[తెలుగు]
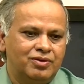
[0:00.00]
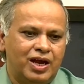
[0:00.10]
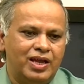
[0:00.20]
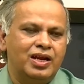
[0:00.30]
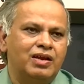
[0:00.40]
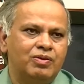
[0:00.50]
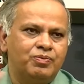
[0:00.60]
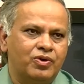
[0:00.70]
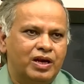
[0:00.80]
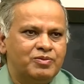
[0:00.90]
ఒక హైయర్ లెవెల్
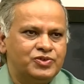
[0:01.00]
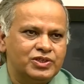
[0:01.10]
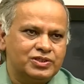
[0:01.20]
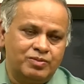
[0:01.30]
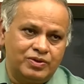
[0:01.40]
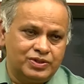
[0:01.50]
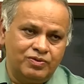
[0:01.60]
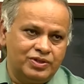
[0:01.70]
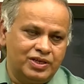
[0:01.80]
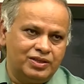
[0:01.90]
ప్రోగ్రామ్ ఇచ్చేస్తాం మనం
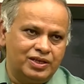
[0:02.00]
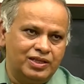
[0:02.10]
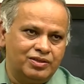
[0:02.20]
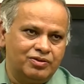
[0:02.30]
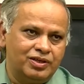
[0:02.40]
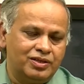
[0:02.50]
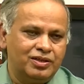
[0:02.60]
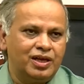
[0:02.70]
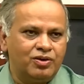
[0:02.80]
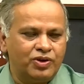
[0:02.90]
సెవెంత్ ఎయిత్ నైన్త్లోనే
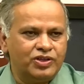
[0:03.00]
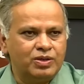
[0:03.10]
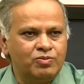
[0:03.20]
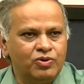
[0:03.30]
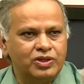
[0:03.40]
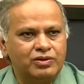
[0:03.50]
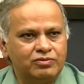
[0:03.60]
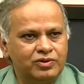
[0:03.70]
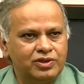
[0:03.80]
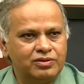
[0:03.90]
దాంట్లో ఇద్దరు ముగ్గురు
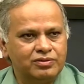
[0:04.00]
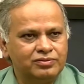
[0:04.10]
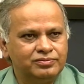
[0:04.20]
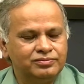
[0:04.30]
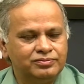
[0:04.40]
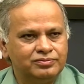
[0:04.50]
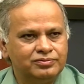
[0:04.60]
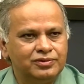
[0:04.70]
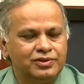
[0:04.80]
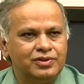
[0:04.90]
తట్టుకుంటారు
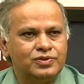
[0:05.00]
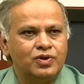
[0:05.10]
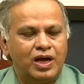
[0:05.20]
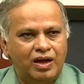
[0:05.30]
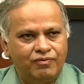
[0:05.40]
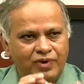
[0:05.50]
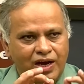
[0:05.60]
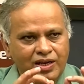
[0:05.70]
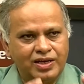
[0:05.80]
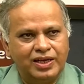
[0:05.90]
సో
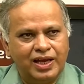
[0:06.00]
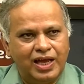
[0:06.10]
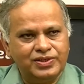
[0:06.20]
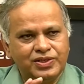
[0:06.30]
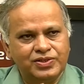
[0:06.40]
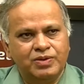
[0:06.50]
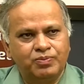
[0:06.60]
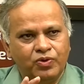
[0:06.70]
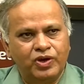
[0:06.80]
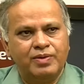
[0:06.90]
వాళ్ళని క్యాచ్ చేసే
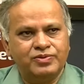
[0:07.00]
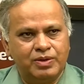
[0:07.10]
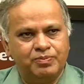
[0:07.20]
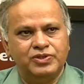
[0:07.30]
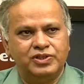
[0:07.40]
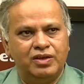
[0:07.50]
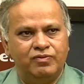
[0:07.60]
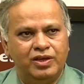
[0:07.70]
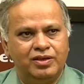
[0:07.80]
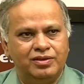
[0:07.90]
ప్రోగ్రామ్స్ తప్పిస్తే
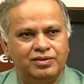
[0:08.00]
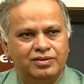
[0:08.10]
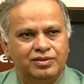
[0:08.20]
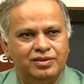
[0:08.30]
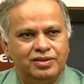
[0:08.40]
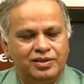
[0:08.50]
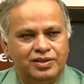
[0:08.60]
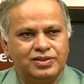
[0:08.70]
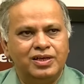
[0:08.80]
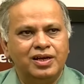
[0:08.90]
ఇవి
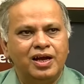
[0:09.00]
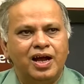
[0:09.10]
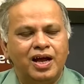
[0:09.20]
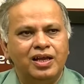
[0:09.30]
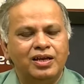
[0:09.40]
నిజంగా ఆ